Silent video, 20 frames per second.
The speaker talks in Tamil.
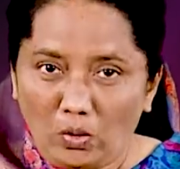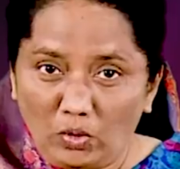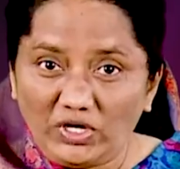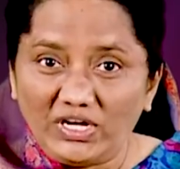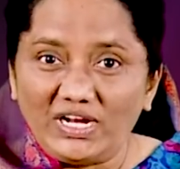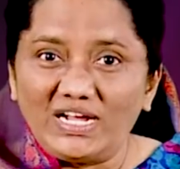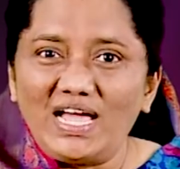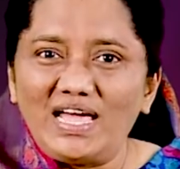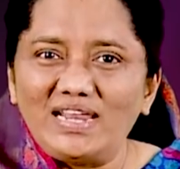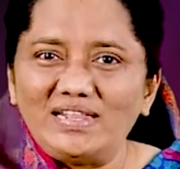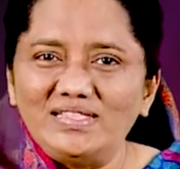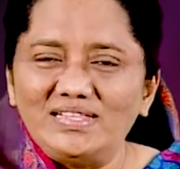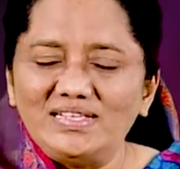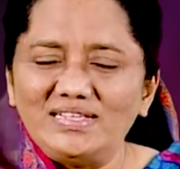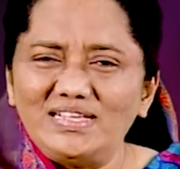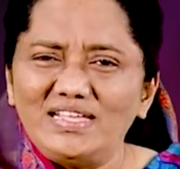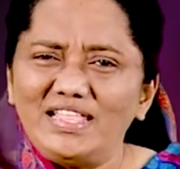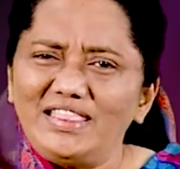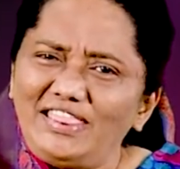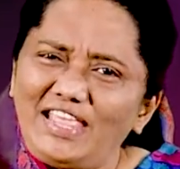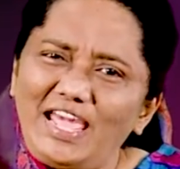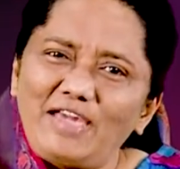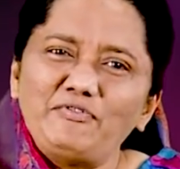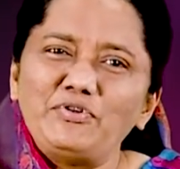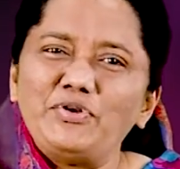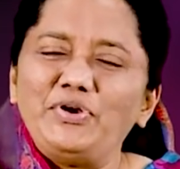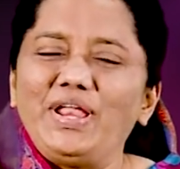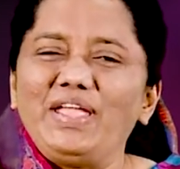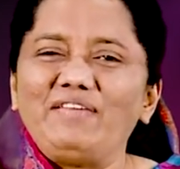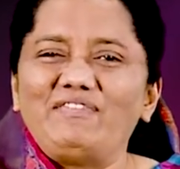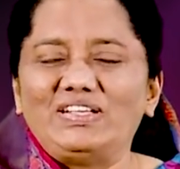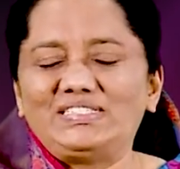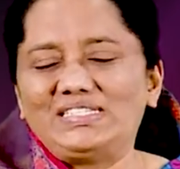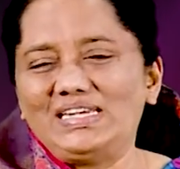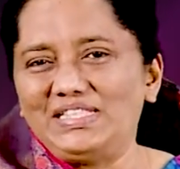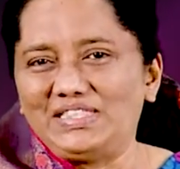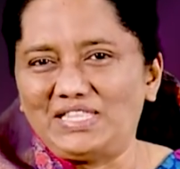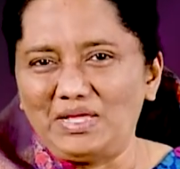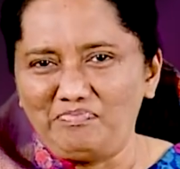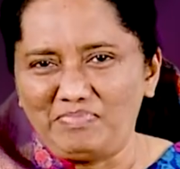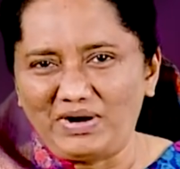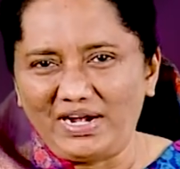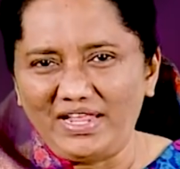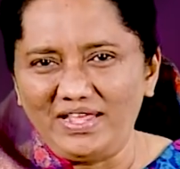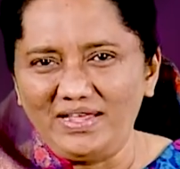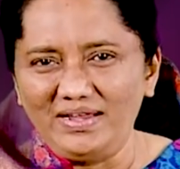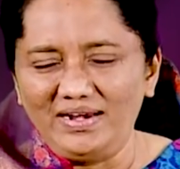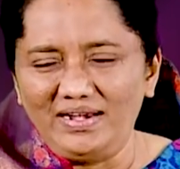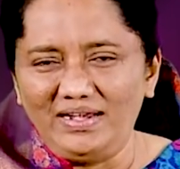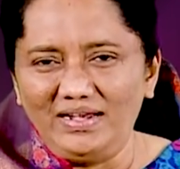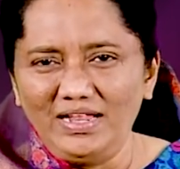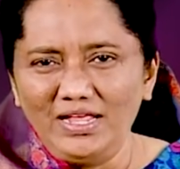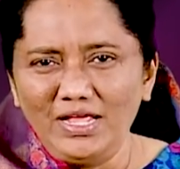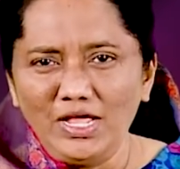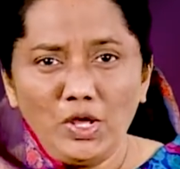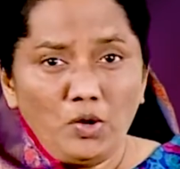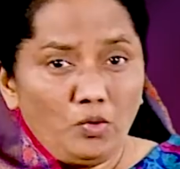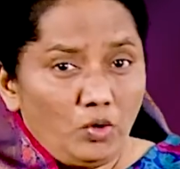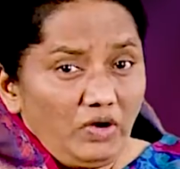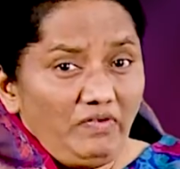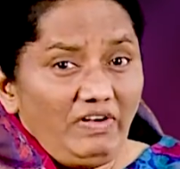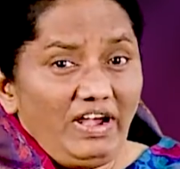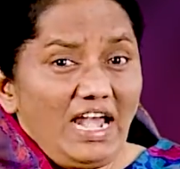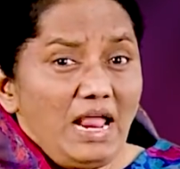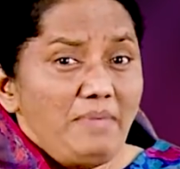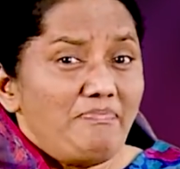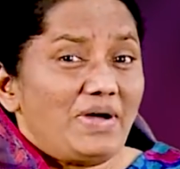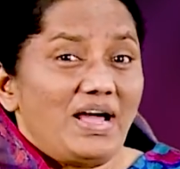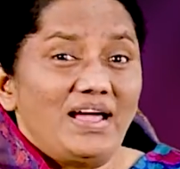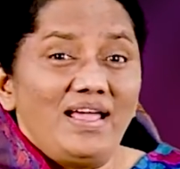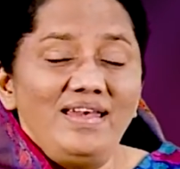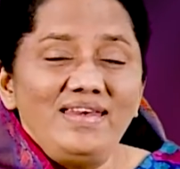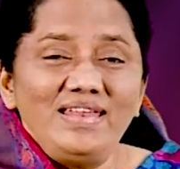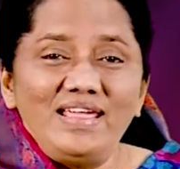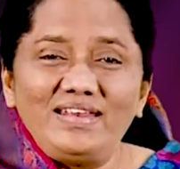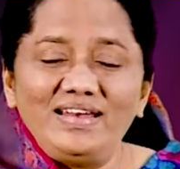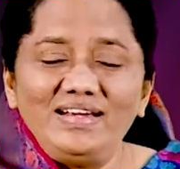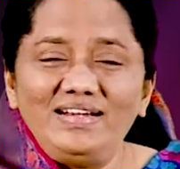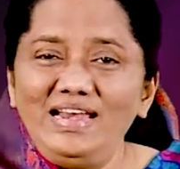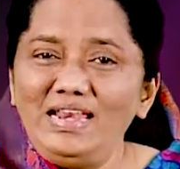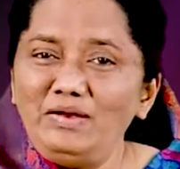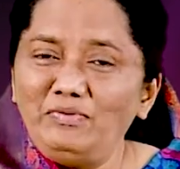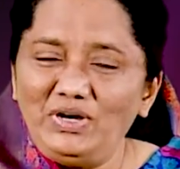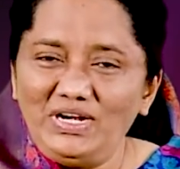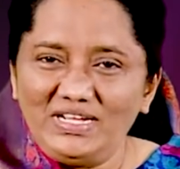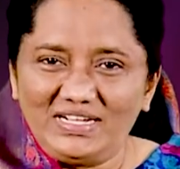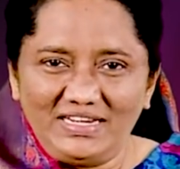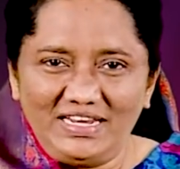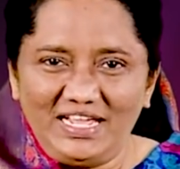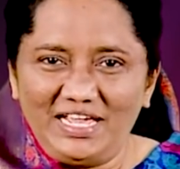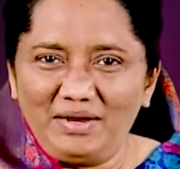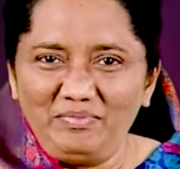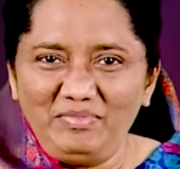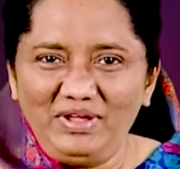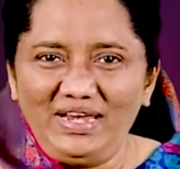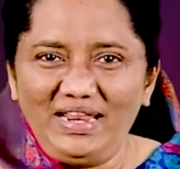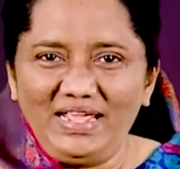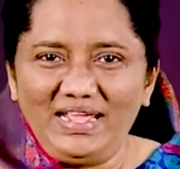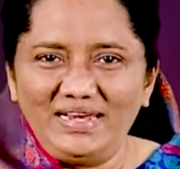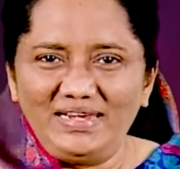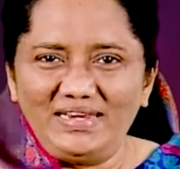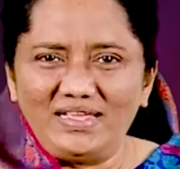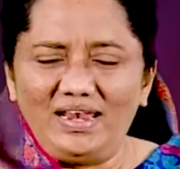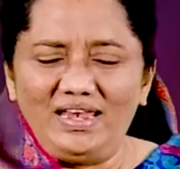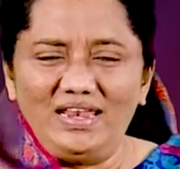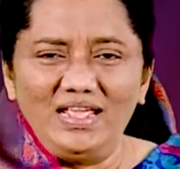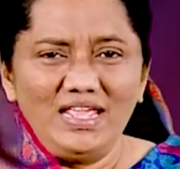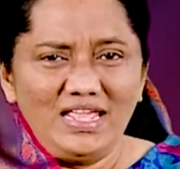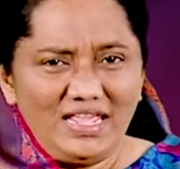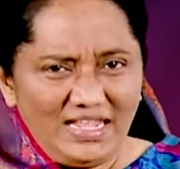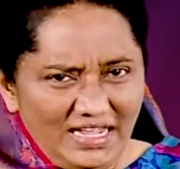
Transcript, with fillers: உட்கார்ந்து தேவனுடைய வசனத்தை படியுங்கள் ஒருவேளை பகல் நேரங்களில் உங்களுக்கு நேரம் இல்லை என்றால்